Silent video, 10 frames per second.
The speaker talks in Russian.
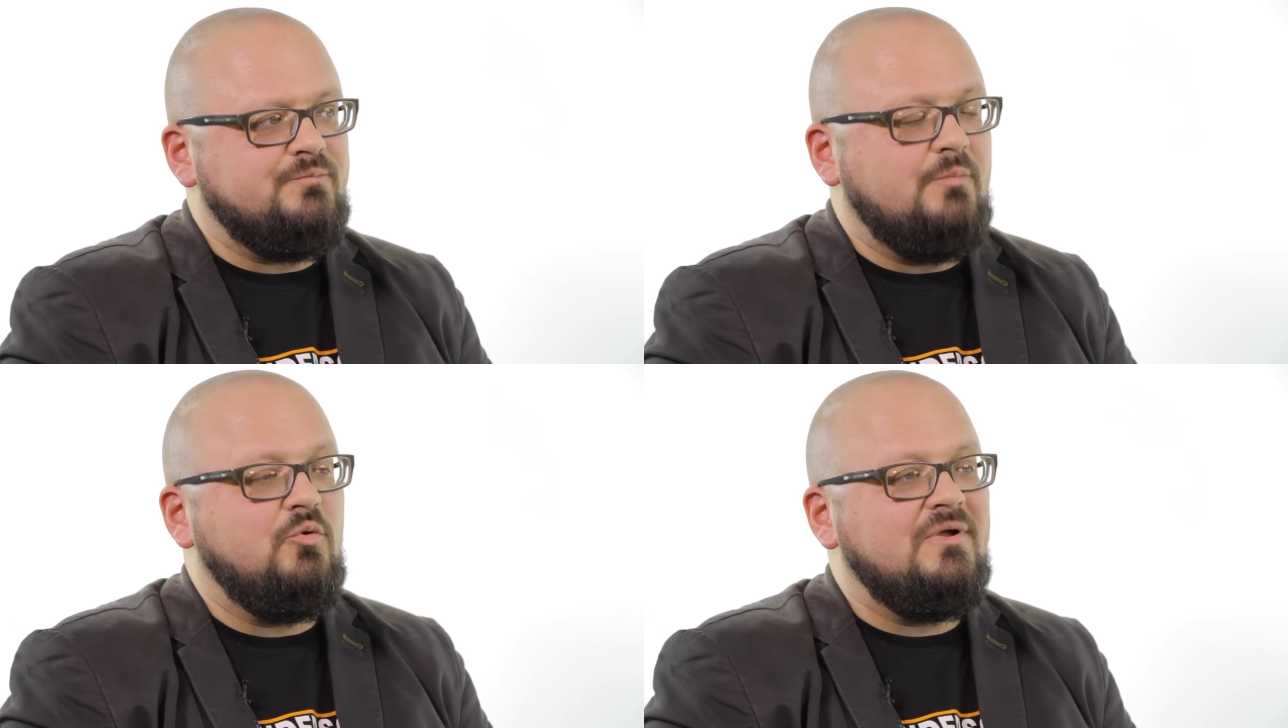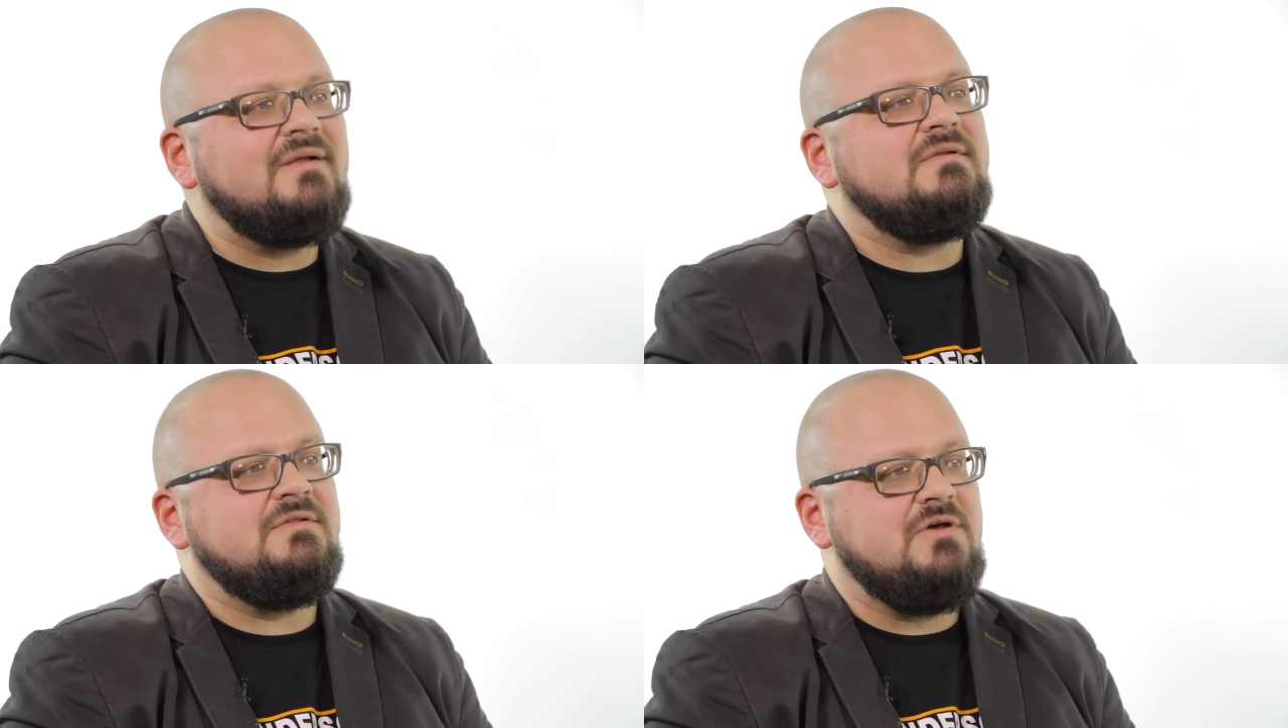
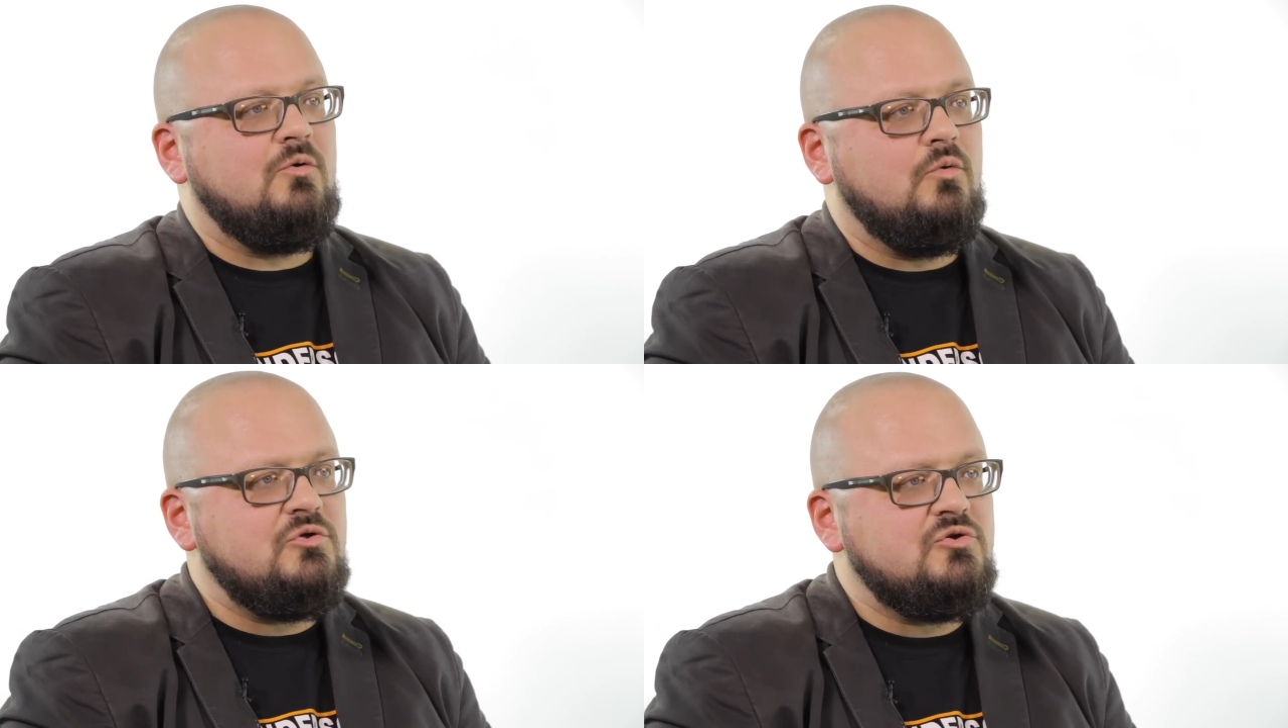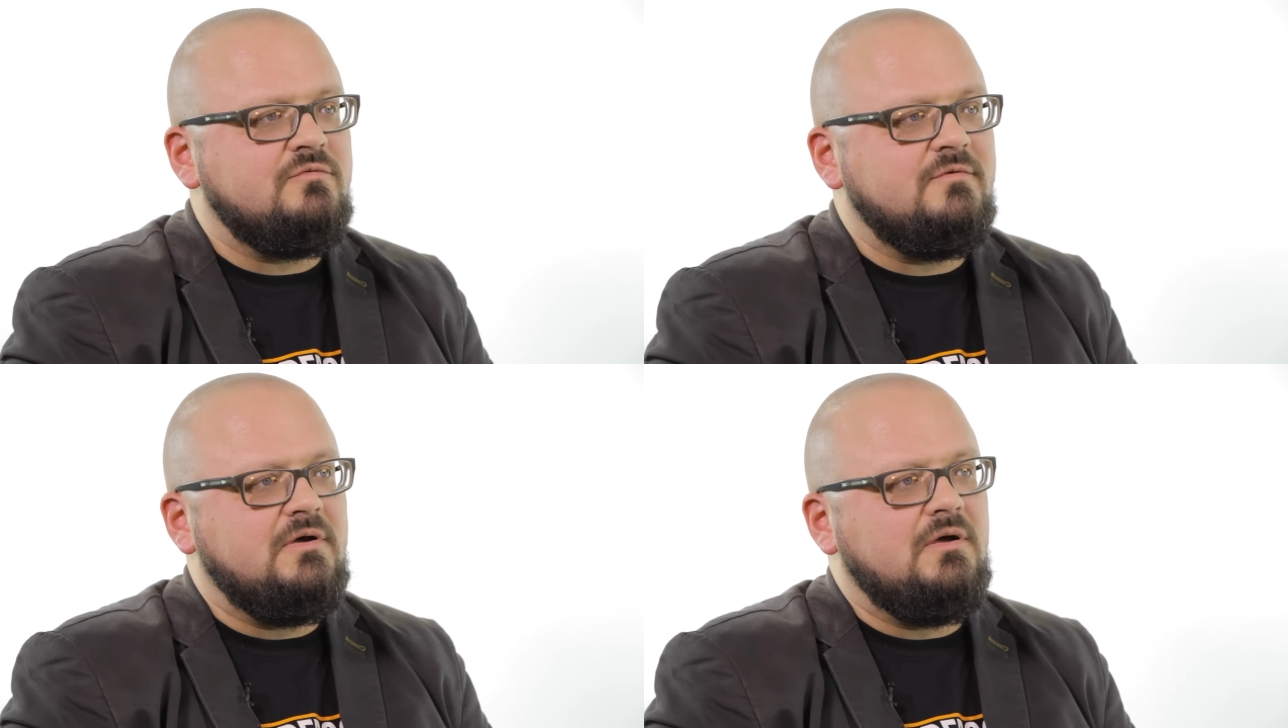популярная,
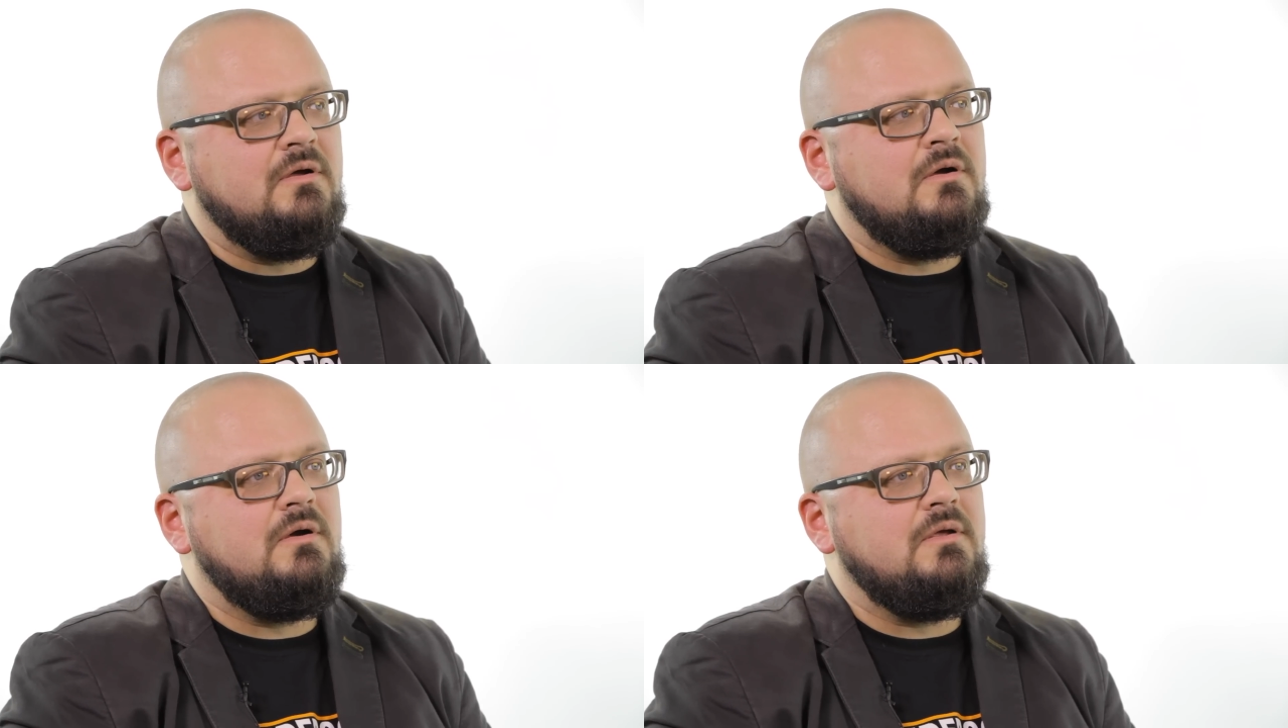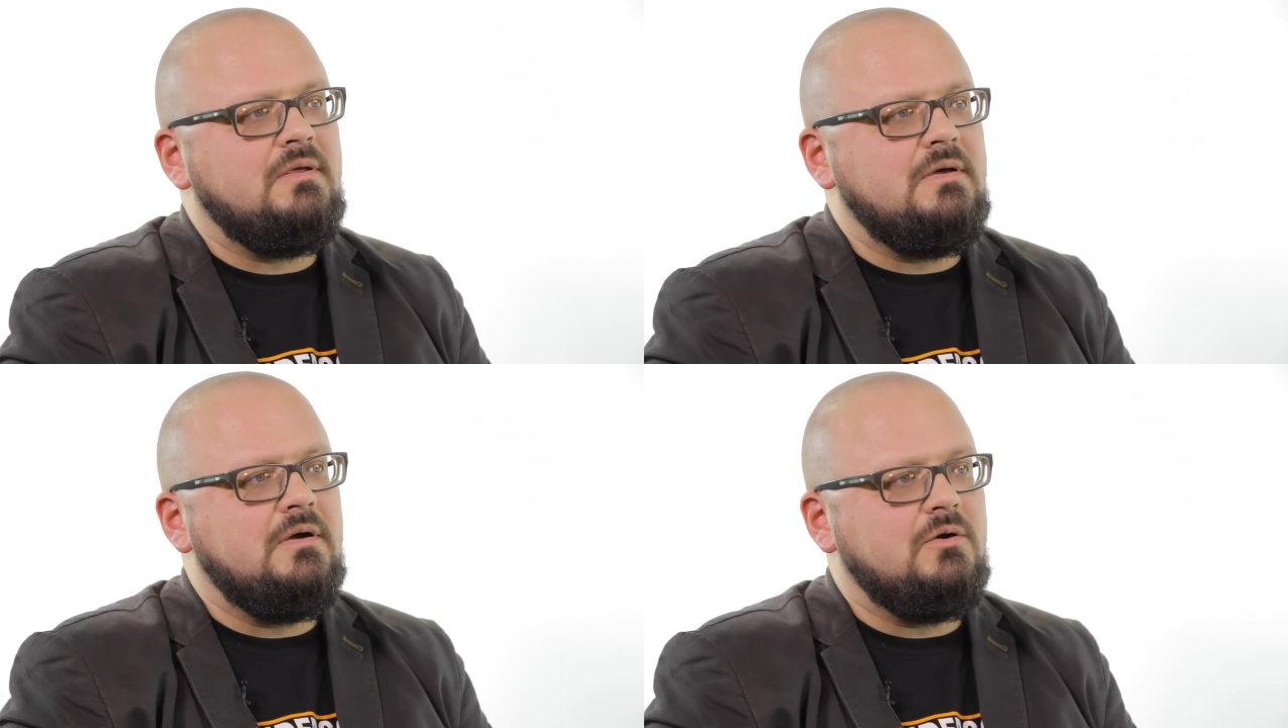доходчивая
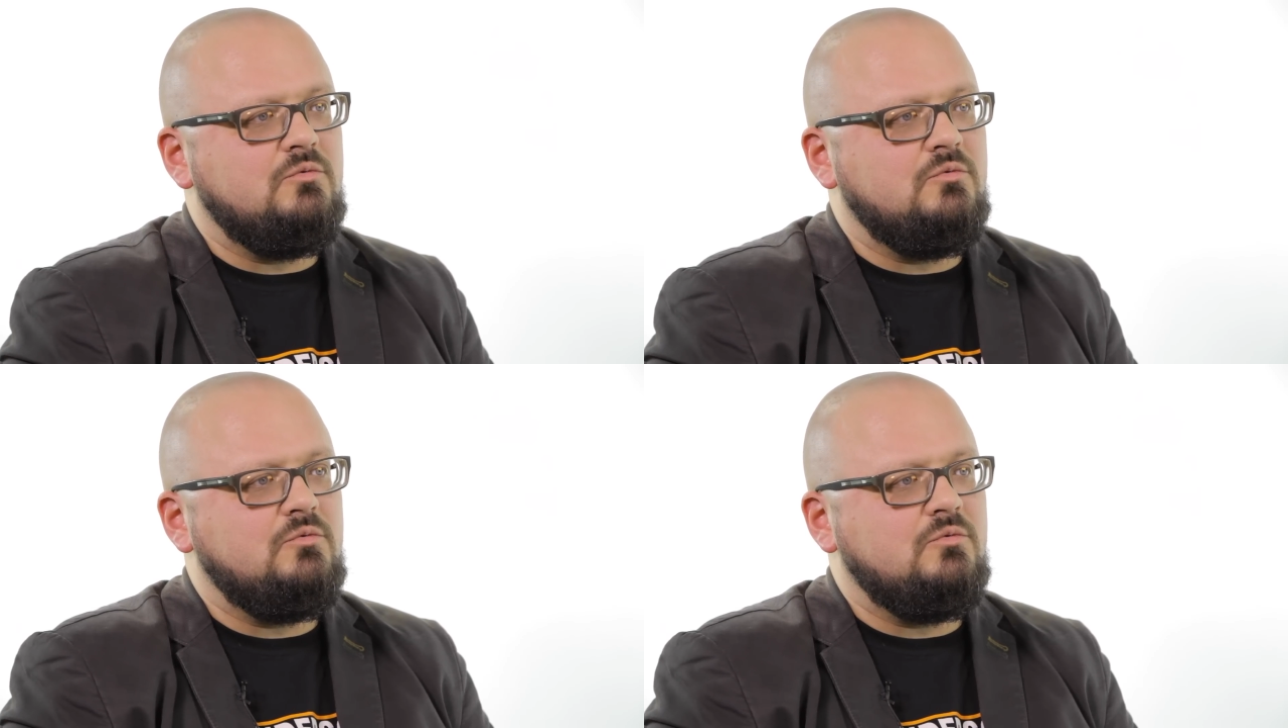книга